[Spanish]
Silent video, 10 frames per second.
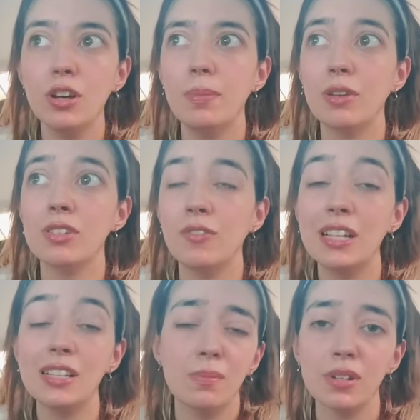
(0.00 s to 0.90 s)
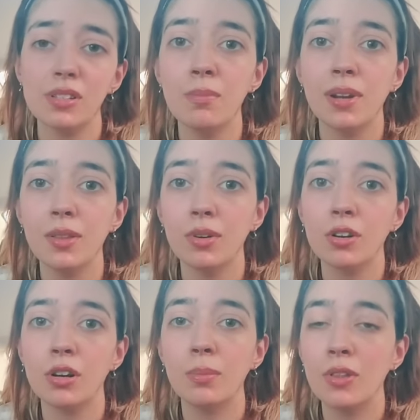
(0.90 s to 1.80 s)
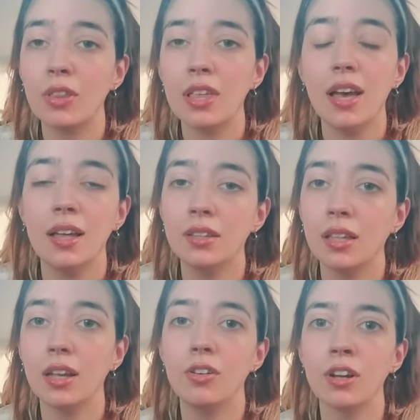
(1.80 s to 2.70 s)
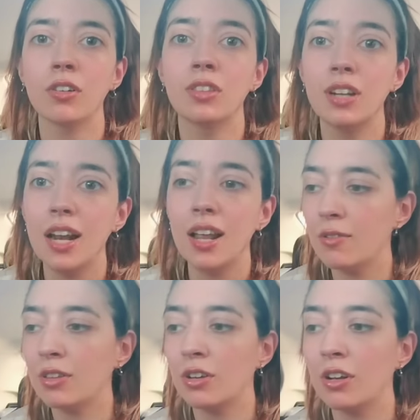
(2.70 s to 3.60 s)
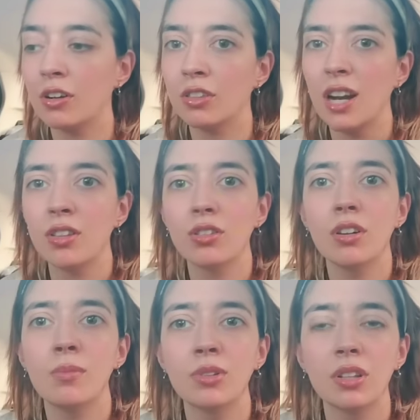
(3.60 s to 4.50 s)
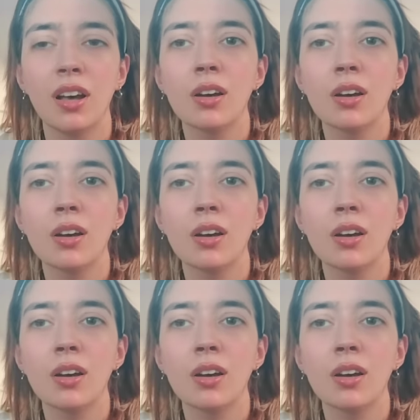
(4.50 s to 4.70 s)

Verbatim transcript: pero ese felices por siempre duró como dos días antes de que los encontraran, y cuando los encontraron todo el mundo estaba